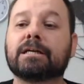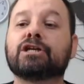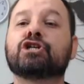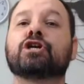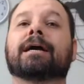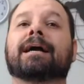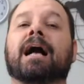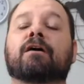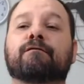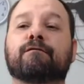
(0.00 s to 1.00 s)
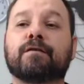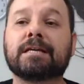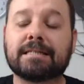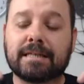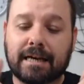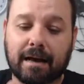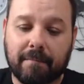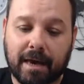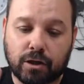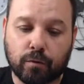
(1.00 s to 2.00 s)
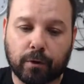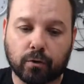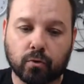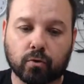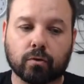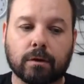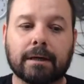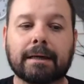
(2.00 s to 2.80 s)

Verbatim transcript: e checar fisicamente o produto.